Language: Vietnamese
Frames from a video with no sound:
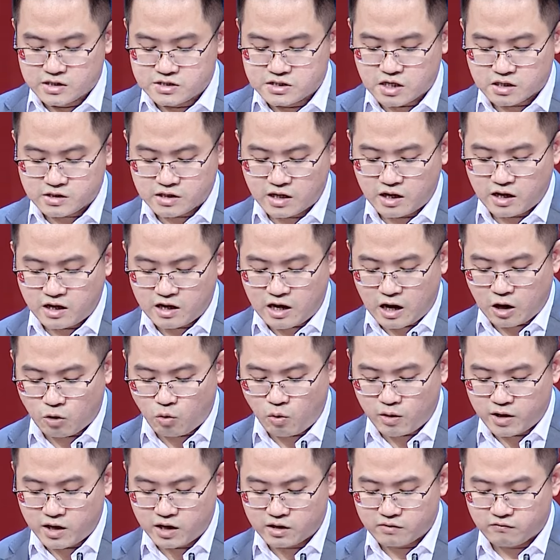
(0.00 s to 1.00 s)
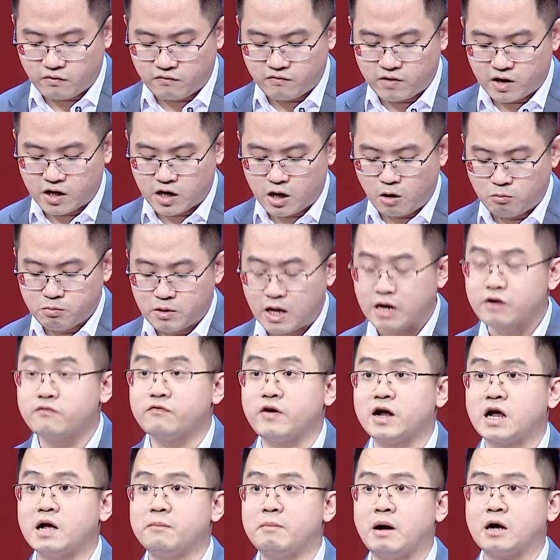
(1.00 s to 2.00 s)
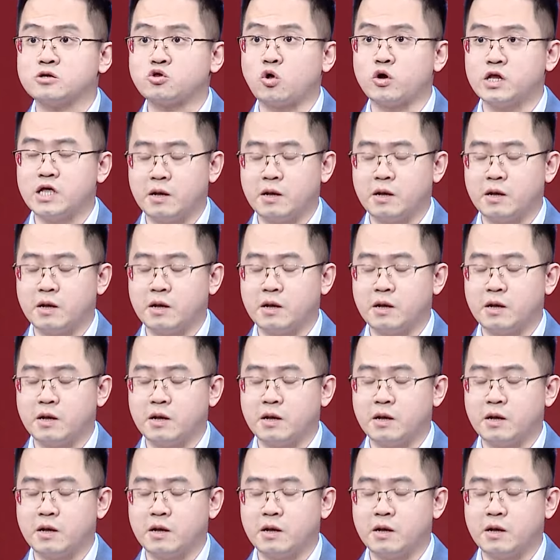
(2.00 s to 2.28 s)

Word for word: sẵn sàng đóng góp cho xã hội và nền